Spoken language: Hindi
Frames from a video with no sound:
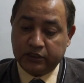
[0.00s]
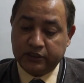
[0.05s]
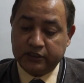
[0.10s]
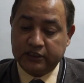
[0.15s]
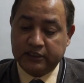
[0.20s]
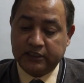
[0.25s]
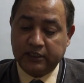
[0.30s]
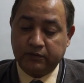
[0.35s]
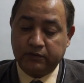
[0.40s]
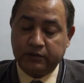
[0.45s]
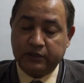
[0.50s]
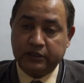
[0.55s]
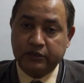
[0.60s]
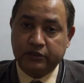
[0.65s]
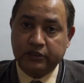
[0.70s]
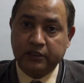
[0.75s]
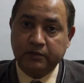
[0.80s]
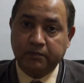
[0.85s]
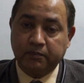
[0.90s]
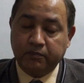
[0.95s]
जिससे
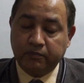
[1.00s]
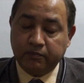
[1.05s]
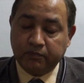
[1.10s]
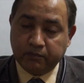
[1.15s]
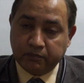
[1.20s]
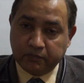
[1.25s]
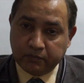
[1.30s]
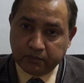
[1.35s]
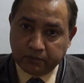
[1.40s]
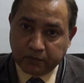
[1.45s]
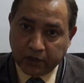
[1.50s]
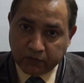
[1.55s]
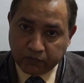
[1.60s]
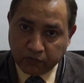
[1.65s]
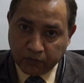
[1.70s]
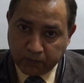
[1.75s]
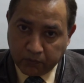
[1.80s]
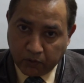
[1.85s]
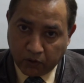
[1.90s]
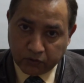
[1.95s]
इसके अंदर ब्लड
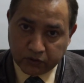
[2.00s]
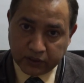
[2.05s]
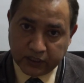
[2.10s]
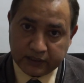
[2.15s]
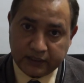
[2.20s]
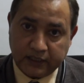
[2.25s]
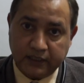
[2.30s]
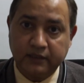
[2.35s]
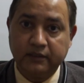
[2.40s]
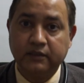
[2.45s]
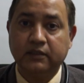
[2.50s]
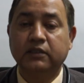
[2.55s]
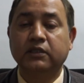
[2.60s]
फ्लो ब्लॉक हो जाता है